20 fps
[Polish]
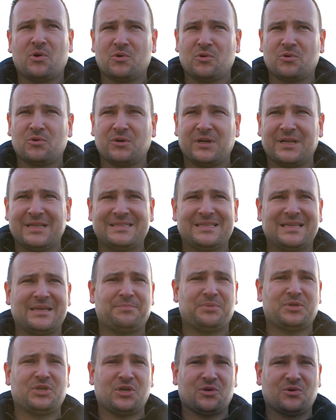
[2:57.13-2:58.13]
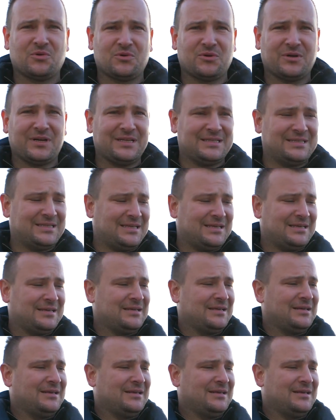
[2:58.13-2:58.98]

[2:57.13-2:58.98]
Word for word: kukurydzy, przy kukurydzy